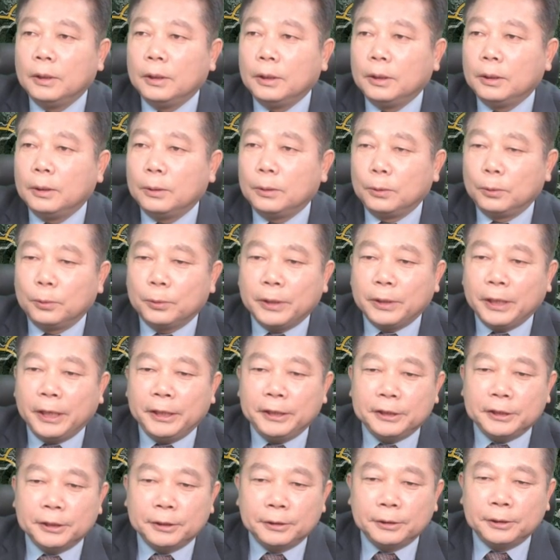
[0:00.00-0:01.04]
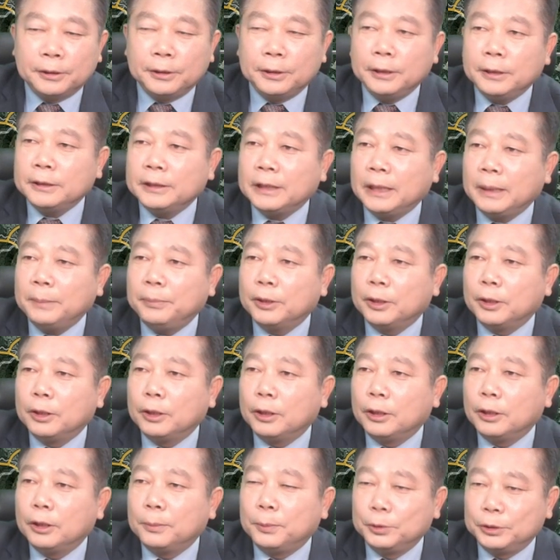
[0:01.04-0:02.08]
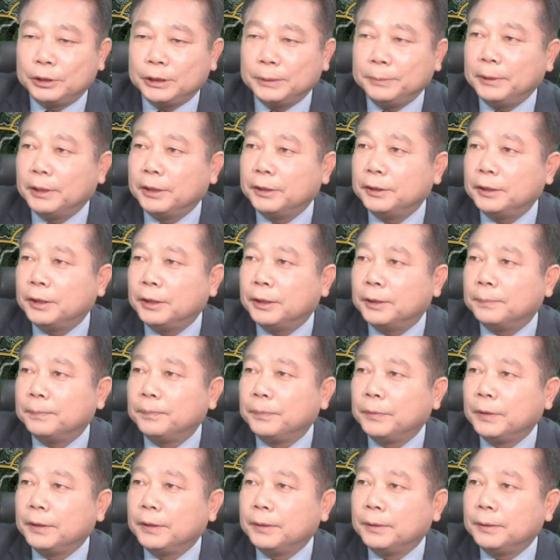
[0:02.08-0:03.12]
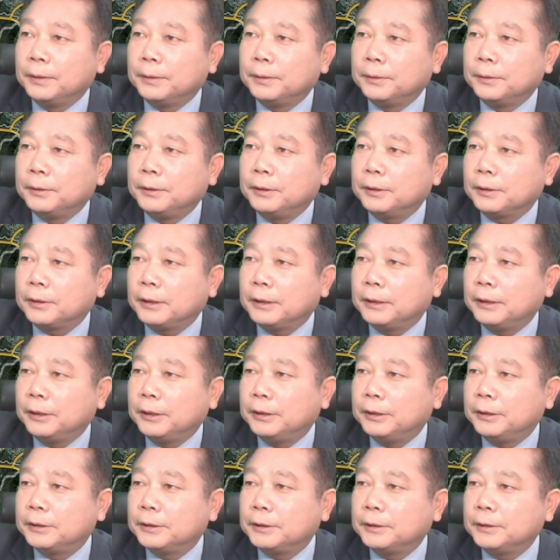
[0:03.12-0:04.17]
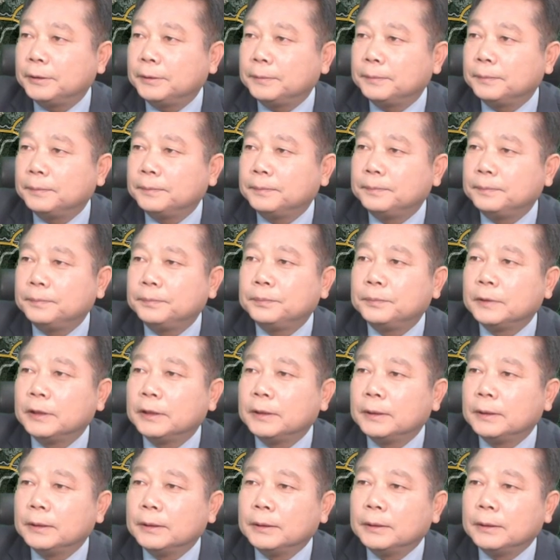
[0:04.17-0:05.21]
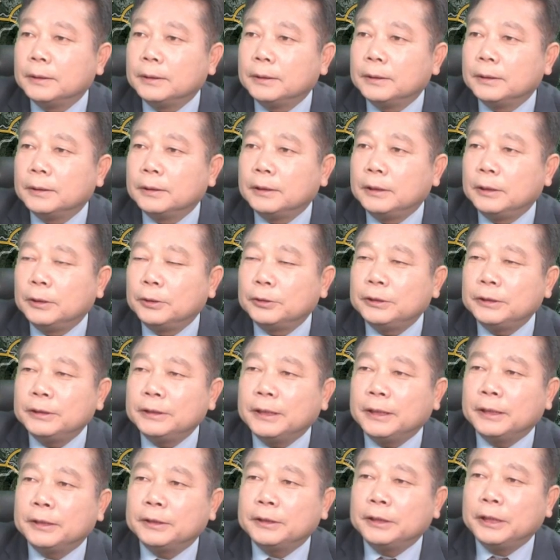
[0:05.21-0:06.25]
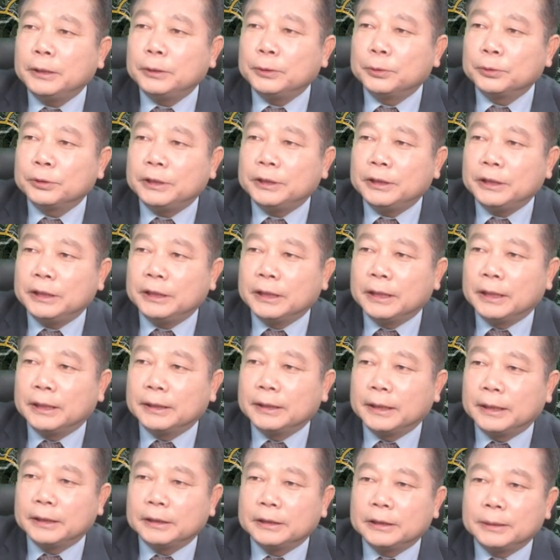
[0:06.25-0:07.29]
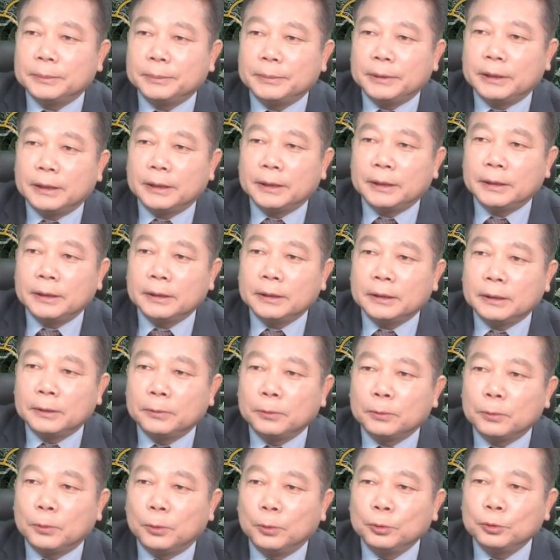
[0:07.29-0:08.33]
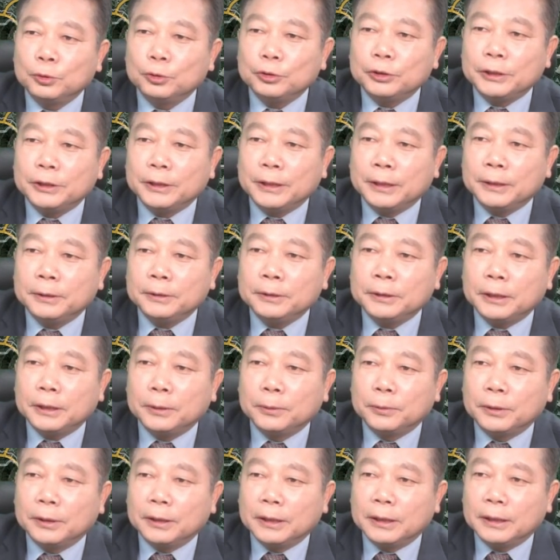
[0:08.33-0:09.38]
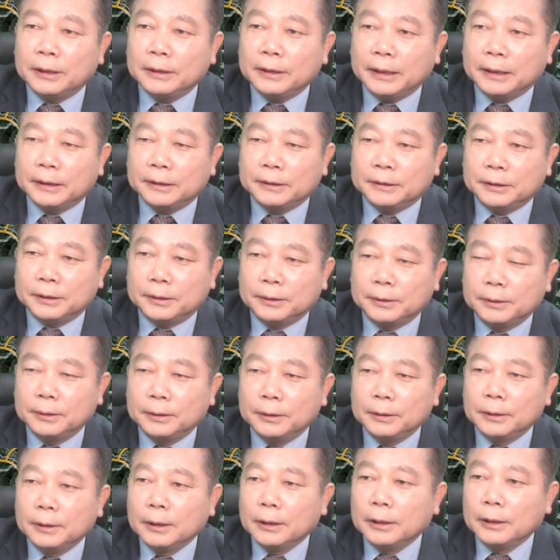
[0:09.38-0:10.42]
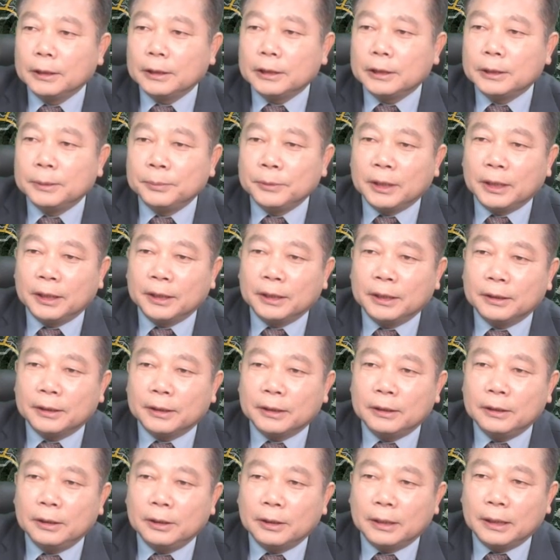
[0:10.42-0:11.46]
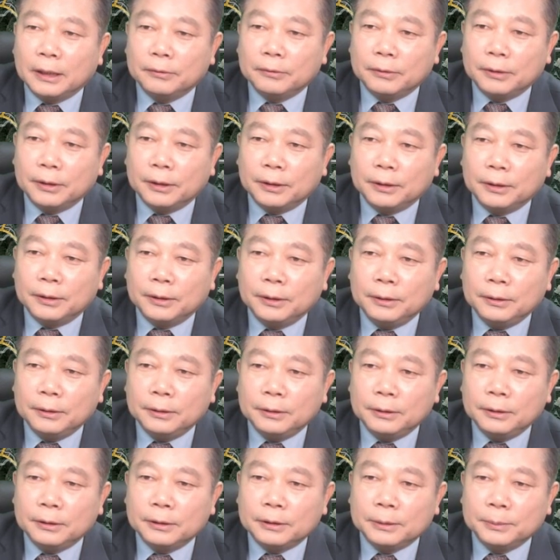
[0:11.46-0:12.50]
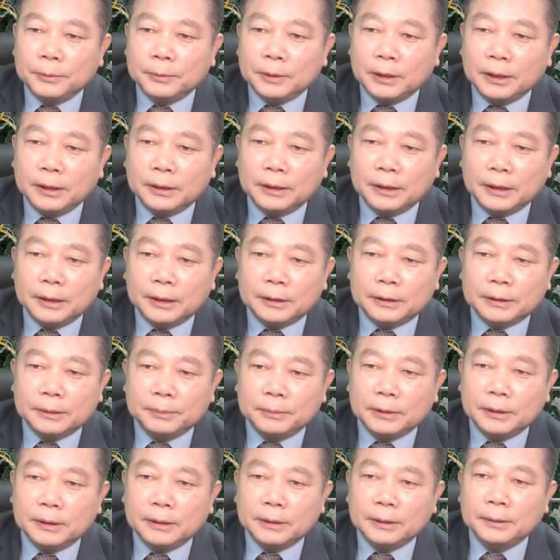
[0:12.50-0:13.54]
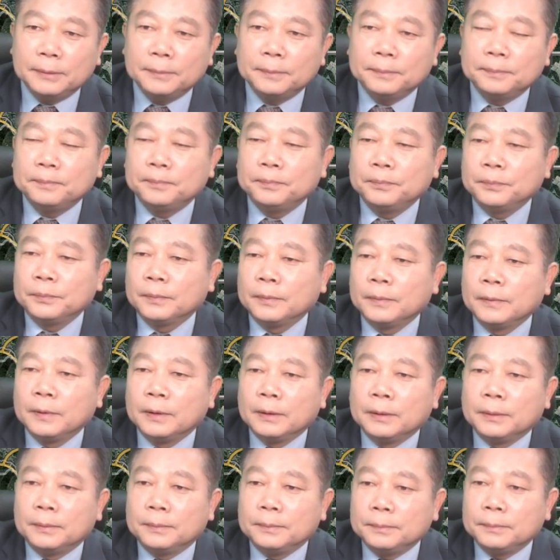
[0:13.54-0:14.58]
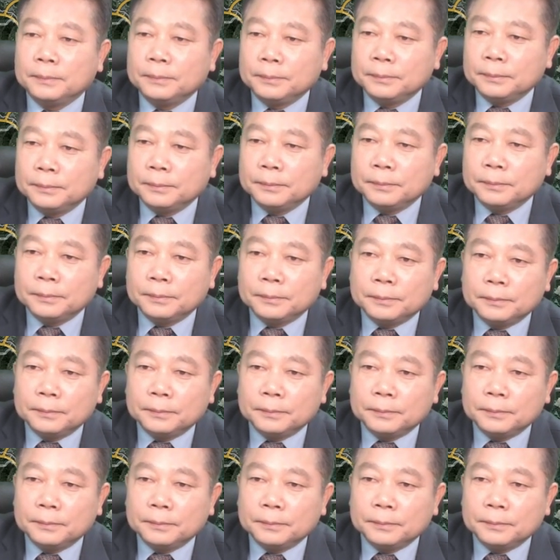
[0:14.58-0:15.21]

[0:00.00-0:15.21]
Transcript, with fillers: 로케이션을 살펴보시면요, 이렇게 되어 있죠. 이것이 이제 세종시가 되겠습니다. 그리고 공주 시내는 이제 여기가 되겠죠. 금강이 이렇게 흘러가고요. 금강이 되겠습니다. 음,